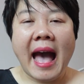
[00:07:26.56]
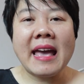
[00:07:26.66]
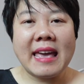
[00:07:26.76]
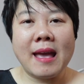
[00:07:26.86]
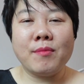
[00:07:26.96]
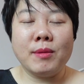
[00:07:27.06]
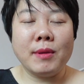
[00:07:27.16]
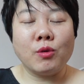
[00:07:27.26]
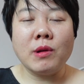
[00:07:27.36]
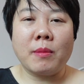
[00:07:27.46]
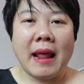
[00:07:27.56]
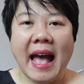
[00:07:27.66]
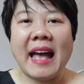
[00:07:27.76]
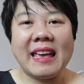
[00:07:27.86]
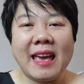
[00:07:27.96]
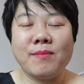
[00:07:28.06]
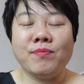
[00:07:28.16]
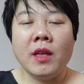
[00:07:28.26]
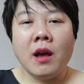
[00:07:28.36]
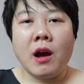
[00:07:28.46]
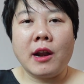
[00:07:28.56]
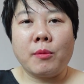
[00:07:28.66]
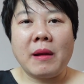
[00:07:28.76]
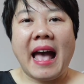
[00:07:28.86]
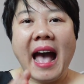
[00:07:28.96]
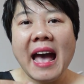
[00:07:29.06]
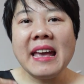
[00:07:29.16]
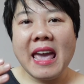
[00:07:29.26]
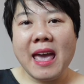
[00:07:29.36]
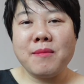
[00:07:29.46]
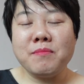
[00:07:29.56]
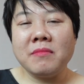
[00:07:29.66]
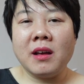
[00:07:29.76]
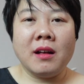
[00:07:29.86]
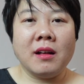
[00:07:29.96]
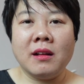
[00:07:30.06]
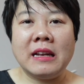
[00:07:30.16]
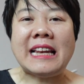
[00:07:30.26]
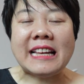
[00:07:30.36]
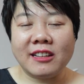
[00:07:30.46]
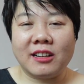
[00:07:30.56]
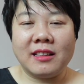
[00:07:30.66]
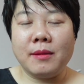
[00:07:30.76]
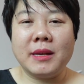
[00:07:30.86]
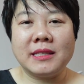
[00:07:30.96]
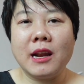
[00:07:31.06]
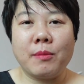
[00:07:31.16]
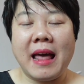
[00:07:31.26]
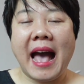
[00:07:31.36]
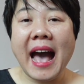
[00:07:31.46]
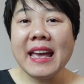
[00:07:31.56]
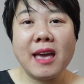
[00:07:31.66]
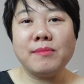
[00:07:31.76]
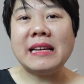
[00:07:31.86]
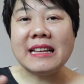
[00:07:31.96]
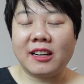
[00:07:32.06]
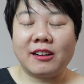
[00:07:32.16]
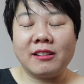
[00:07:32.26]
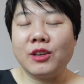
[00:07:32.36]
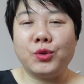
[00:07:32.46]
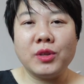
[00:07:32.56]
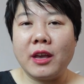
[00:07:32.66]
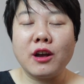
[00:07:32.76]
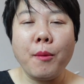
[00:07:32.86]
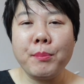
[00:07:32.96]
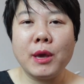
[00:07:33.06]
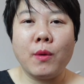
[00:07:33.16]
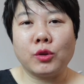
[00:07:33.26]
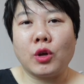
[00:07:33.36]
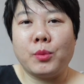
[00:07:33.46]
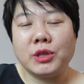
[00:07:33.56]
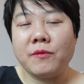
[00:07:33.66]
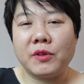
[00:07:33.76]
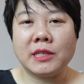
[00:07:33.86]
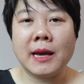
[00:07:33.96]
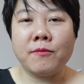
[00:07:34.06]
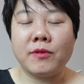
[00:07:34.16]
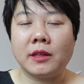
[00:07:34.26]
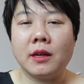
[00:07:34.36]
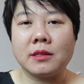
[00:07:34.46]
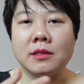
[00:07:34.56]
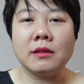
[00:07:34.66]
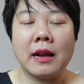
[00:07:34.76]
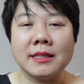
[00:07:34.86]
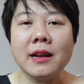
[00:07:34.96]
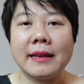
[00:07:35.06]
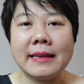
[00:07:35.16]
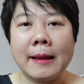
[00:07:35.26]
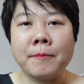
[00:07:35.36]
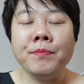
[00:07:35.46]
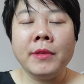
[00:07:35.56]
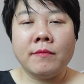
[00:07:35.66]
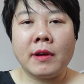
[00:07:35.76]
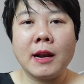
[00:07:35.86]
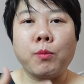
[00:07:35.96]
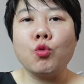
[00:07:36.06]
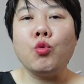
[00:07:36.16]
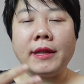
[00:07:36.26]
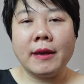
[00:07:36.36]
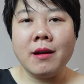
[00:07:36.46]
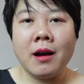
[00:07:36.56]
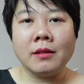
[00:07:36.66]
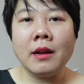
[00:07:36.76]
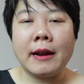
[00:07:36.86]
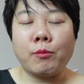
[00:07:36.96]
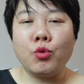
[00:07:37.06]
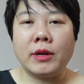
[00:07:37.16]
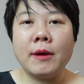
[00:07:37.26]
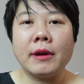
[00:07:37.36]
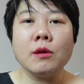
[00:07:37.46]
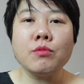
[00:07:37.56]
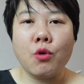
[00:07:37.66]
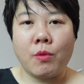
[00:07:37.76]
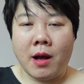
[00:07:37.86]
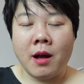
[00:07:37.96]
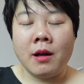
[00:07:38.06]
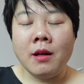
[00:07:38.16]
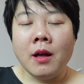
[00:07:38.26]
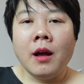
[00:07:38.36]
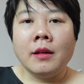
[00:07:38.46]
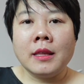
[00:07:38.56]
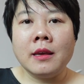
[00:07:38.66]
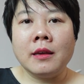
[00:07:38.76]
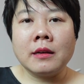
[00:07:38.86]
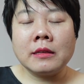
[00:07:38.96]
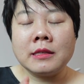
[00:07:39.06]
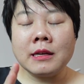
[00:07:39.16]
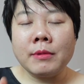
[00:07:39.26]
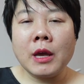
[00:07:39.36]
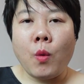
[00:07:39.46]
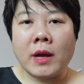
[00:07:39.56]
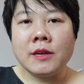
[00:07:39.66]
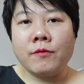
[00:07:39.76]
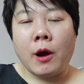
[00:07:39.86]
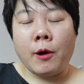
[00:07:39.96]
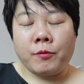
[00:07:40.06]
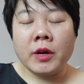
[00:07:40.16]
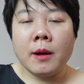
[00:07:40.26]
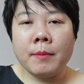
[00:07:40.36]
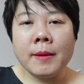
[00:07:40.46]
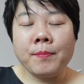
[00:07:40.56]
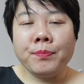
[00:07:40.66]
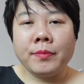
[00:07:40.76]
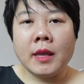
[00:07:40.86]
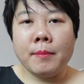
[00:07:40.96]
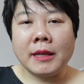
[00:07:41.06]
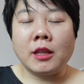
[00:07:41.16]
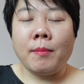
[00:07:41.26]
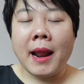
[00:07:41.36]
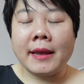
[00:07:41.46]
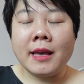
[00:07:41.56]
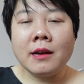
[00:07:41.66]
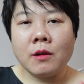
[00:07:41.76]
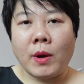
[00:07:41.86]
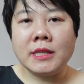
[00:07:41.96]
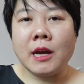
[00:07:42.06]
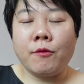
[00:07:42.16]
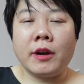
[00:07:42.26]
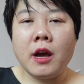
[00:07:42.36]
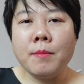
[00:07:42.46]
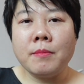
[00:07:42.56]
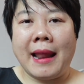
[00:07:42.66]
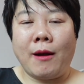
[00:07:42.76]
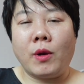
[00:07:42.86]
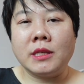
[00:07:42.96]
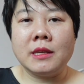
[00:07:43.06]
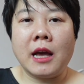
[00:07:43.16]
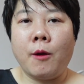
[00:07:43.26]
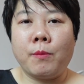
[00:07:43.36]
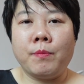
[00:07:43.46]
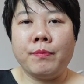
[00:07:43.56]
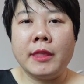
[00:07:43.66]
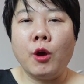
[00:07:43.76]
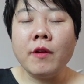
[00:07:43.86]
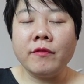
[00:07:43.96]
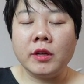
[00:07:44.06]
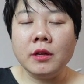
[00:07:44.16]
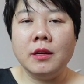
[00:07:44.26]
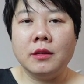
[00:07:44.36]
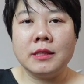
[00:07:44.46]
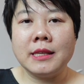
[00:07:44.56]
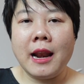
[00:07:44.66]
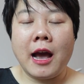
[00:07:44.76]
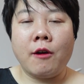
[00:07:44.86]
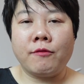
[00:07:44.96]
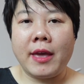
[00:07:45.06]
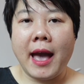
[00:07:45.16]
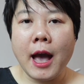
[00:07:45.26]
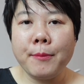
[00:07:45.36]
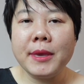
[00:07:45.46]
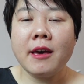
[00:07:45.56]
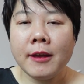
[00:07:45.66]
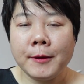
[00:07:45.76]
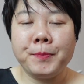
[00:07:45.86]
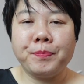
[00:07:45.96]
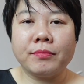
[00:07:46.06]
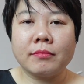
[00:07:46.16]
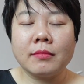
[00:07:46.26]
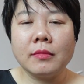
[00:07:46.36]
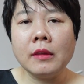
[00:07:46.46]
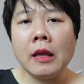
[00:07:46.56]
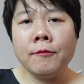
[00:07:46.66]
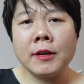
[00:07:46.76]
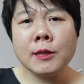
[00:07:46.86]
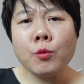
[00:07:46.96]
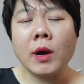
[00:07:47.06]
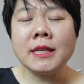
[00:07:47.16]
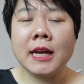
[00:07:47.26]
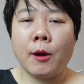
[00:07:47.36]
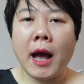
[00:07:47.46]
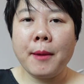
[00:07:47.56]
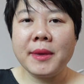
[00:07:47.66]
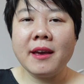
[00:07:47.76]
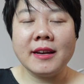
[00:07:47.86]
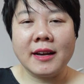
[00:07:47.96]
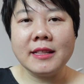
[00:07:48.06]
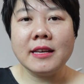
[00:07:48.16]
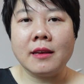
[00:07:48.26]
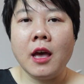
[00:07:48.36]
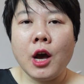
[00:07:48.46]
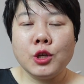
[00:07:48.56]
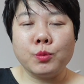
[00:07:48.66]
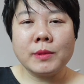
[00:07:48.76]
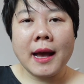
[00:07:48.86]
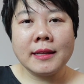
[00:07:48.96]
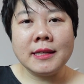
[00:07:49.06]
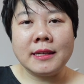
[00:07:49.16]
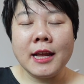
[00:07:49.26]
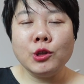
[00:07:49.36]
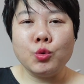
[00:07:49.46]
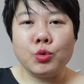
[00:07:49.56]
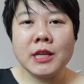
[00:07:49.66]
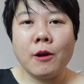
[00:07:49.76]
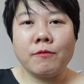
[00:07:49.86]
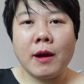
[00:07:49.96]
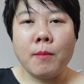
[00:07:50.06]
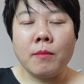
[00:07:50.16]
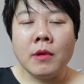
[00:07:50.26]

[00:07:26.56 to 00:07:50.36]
I am thì mình cũng đọc là I am họ đọc là I am uh, leader thì mình sẽ đọc là I am leader kiểu như thế copy hoàn toàn 100% 100% và thật sự là rất là nhanh và đập đuổi theo họ rất là đập đuổi theo cái tốc độ của họ thì trong cái quá trình phải học phát âm ấy thì mình tóm lại nhá quá trình học phát âm là quá trình học nếu mà với người lớn sẽ là học về IPA và trong quá trình học IPA đấy thì chúng ta chỉ nên chú trọng vào